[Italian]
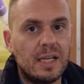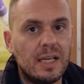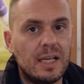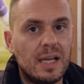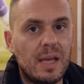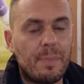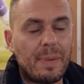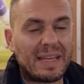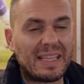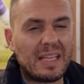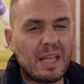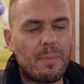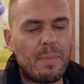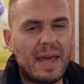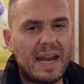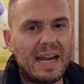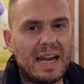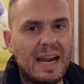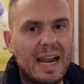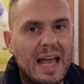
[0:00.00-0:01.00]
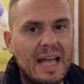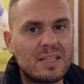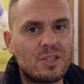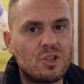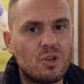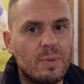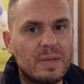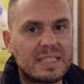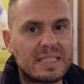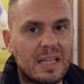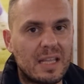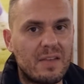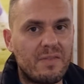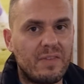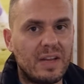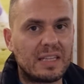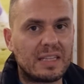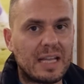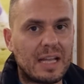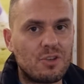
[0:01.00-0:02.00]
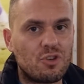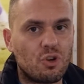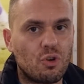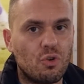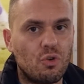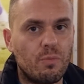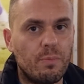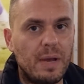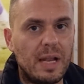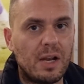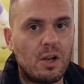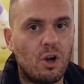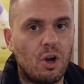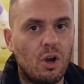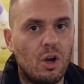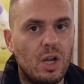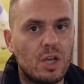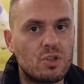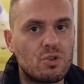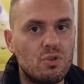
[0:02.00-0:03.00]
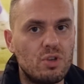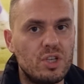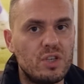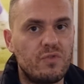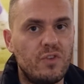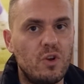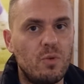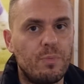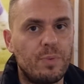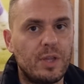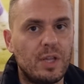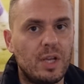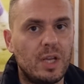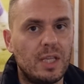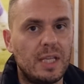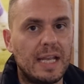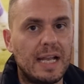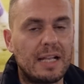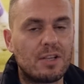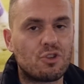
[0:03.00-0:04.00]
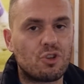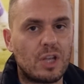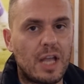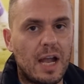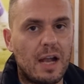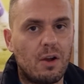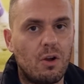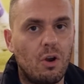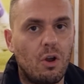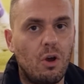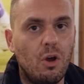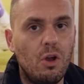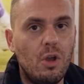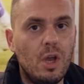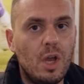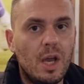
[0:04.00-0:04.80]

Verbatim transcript: Eh, partita bene la Lazio, passata in vantaggio con un bel gol sugli sviluppi di calcio d'angolo